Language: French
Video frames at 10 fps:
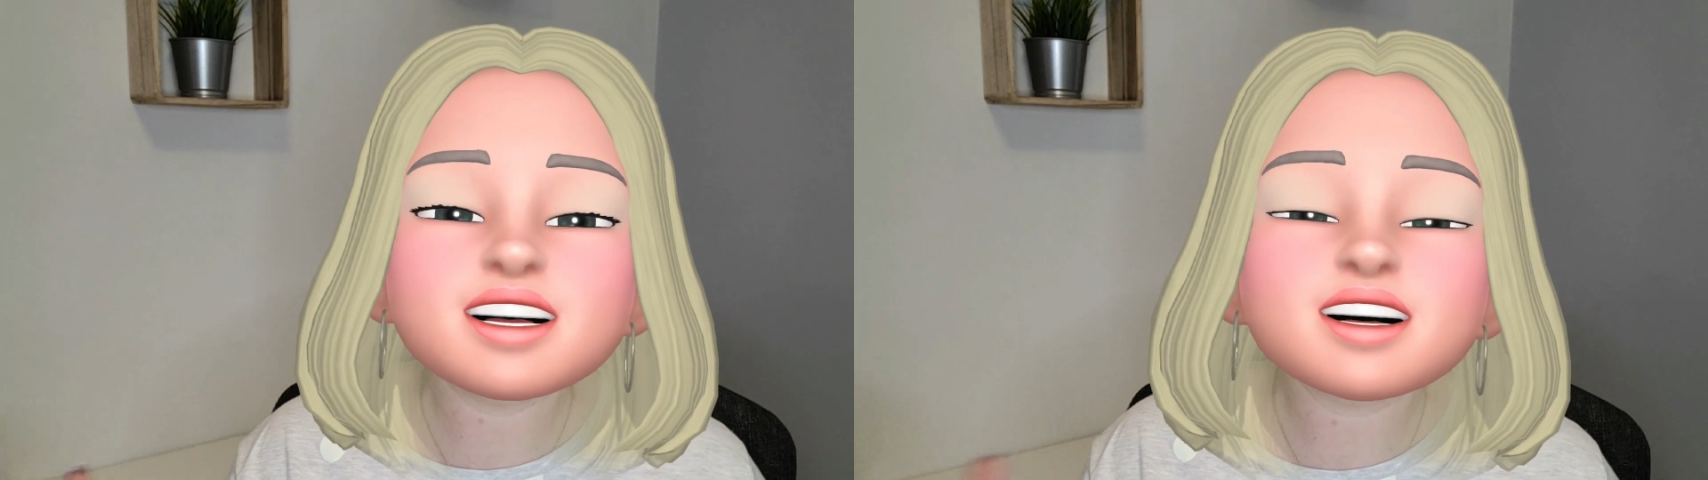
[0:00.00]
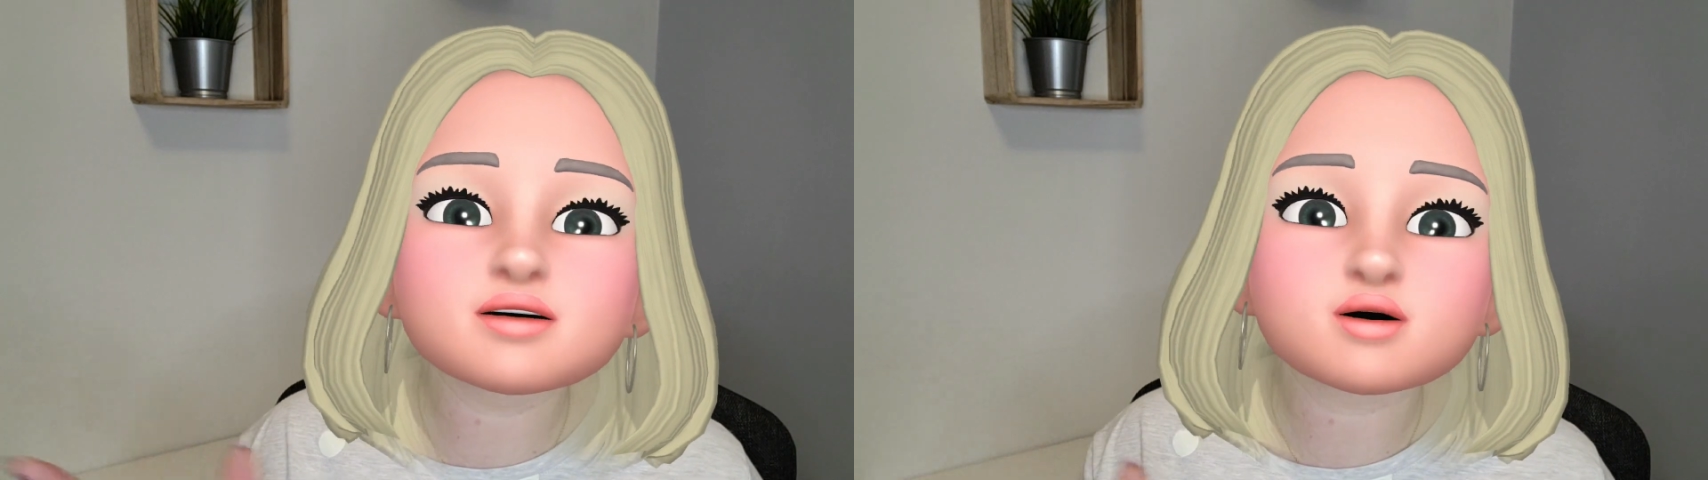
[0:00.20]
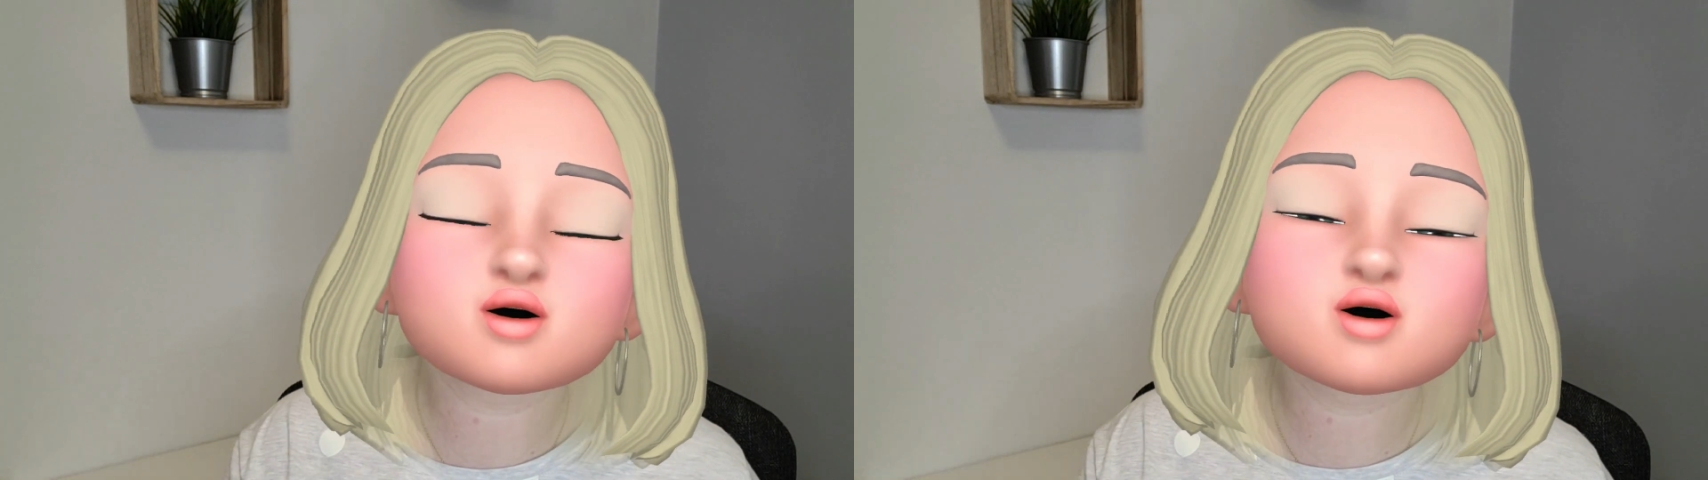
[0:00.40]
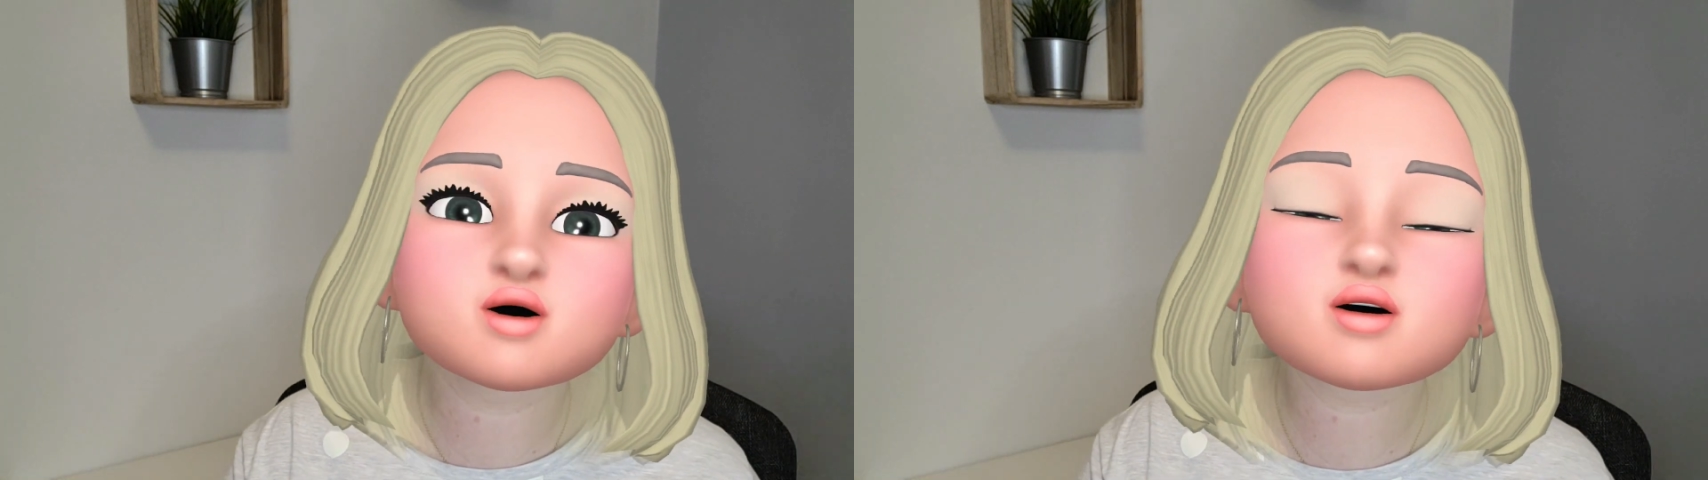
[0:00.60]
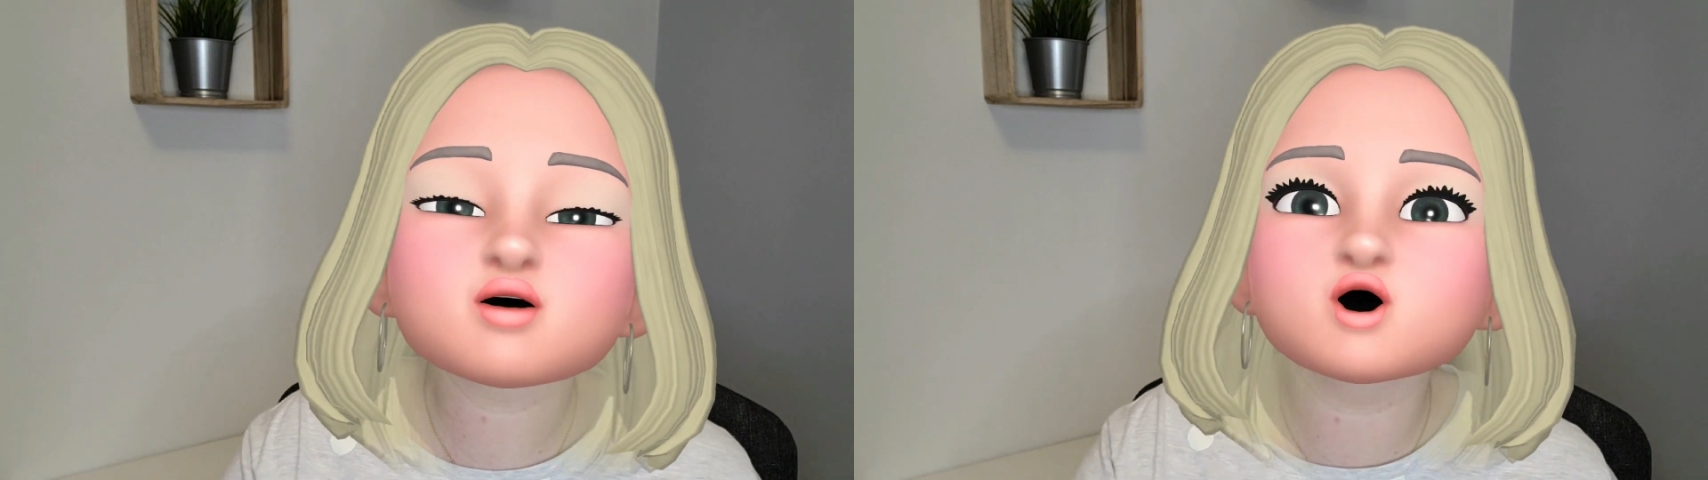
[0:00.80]
Et donc
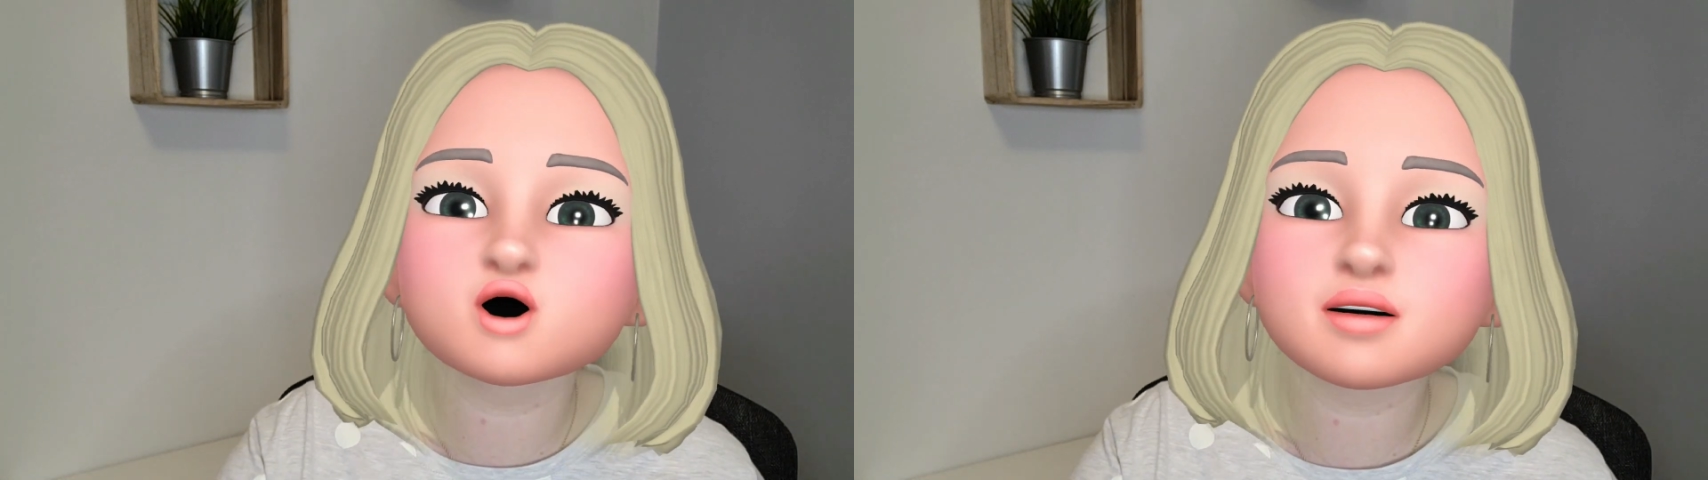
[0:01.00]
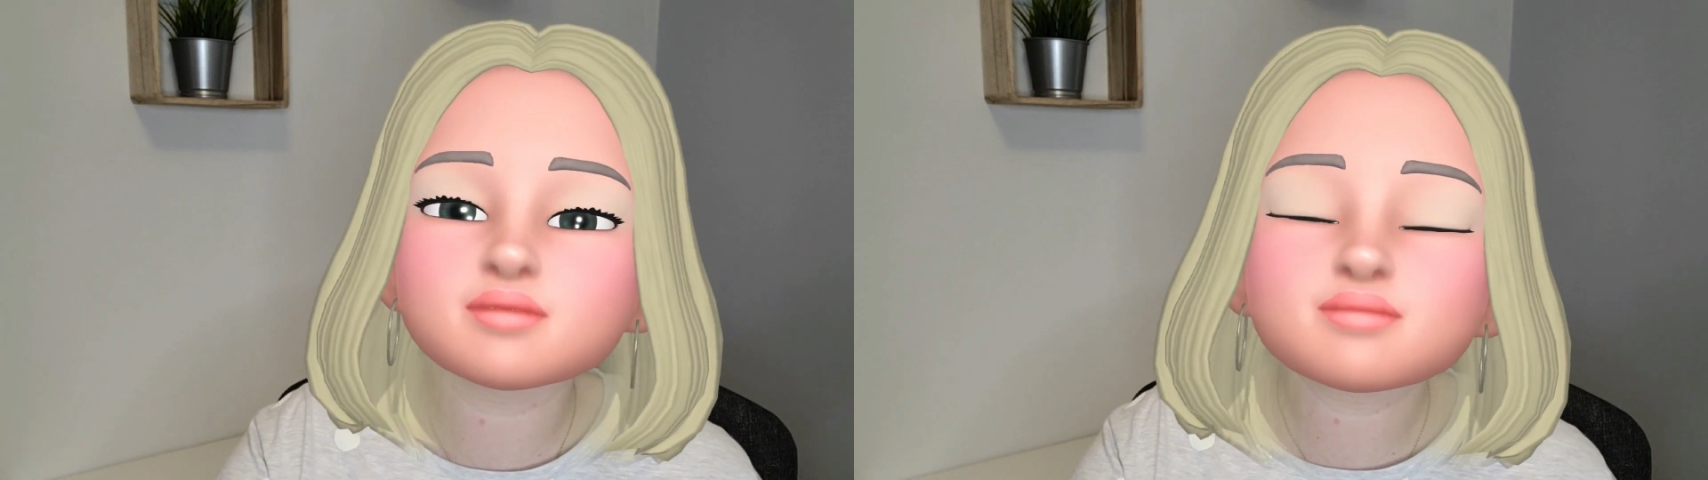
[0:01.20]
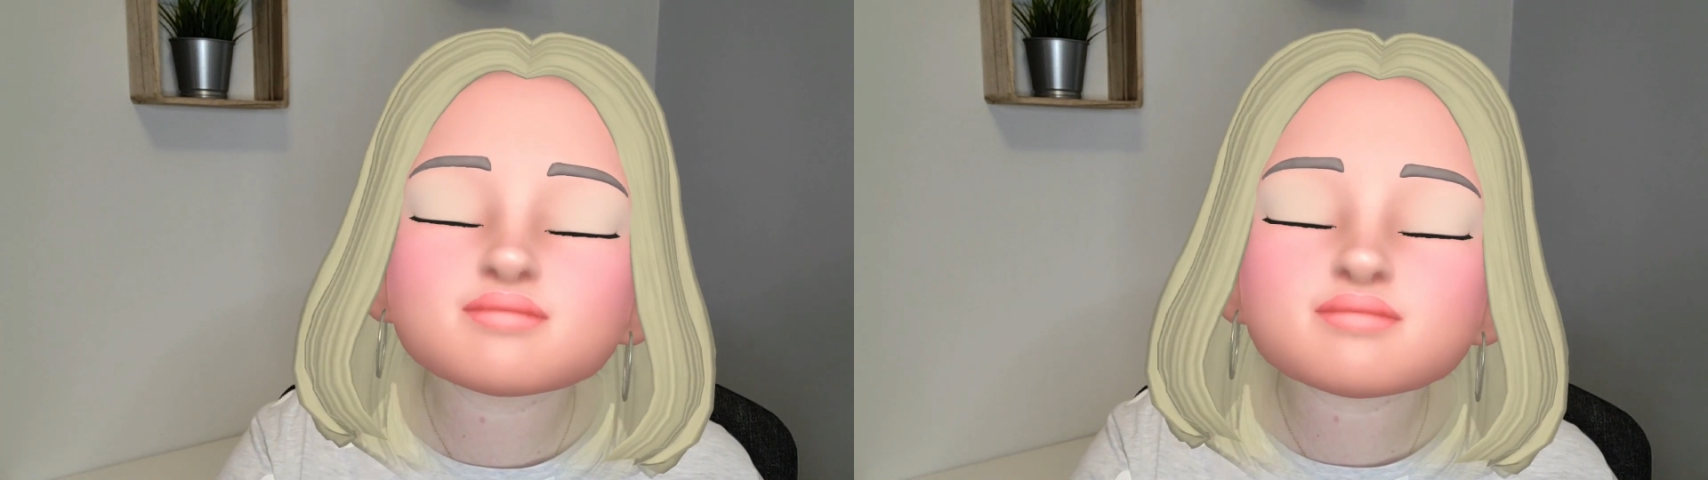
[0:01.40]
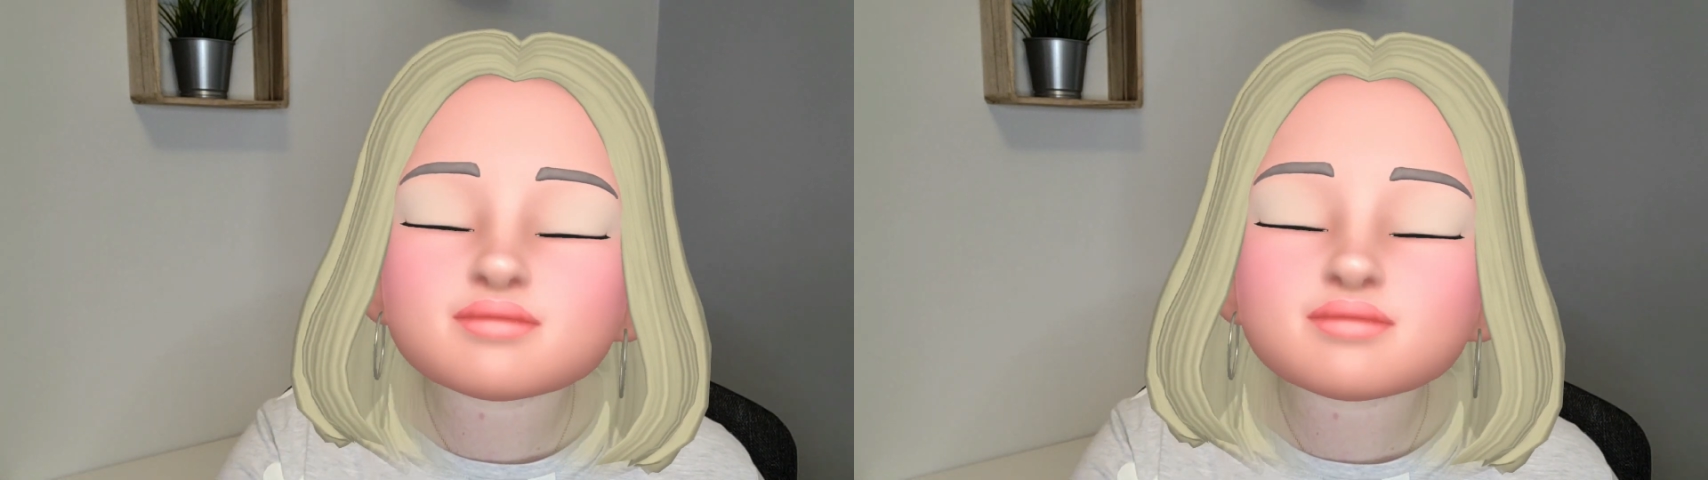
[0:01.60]
du coup... Euh,